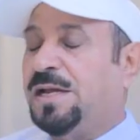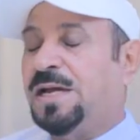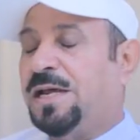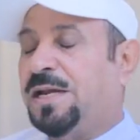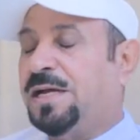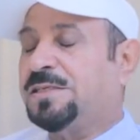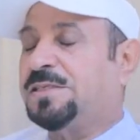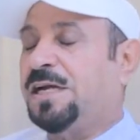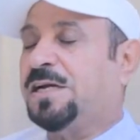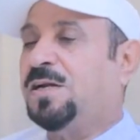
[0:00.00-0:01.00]
اي انا
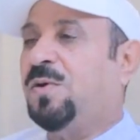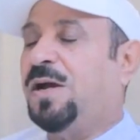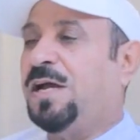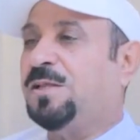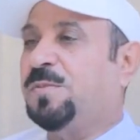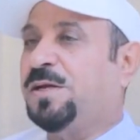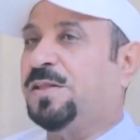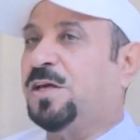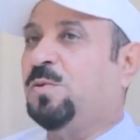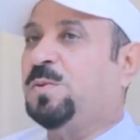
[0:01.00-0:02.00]
انصح كل واحد
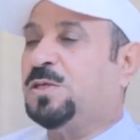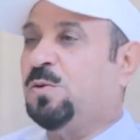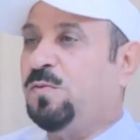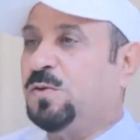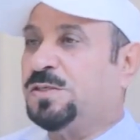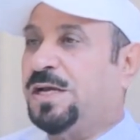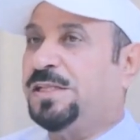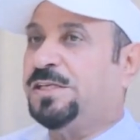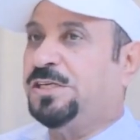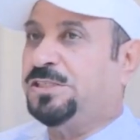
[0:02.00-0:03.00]
مريض او بيسوي فحوصات